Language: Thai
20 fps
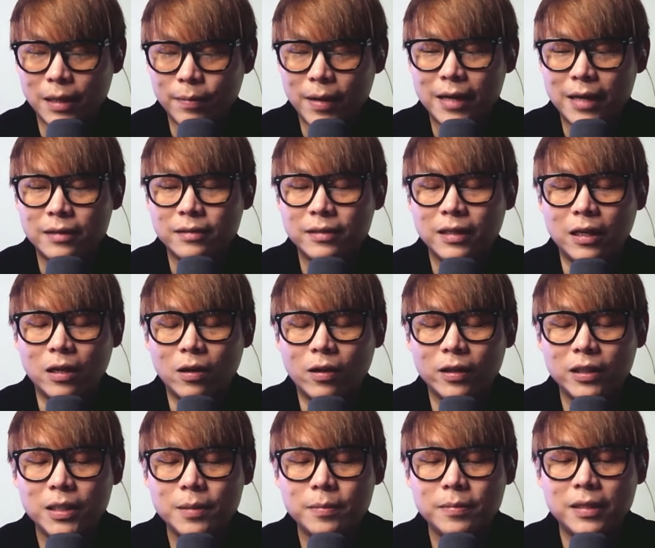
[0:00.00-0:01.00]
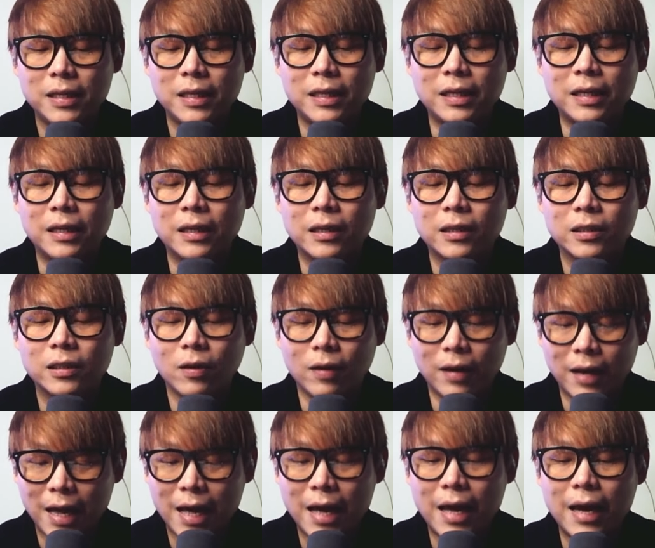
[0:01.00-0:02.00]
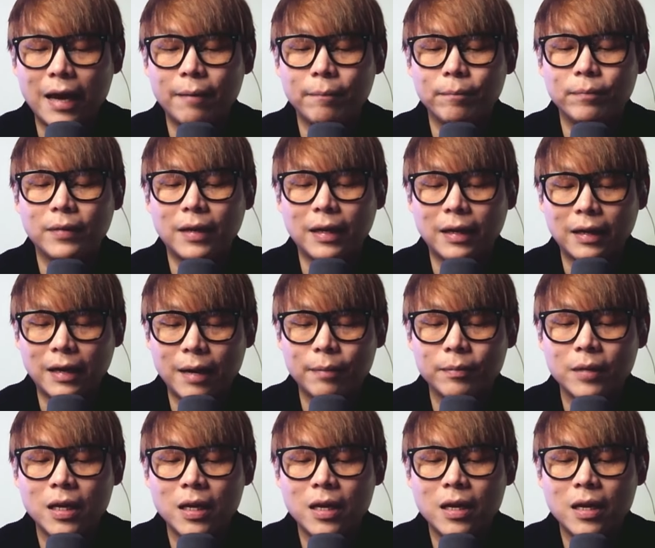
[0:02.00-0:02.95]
54,424ดอลลาร์นะครับ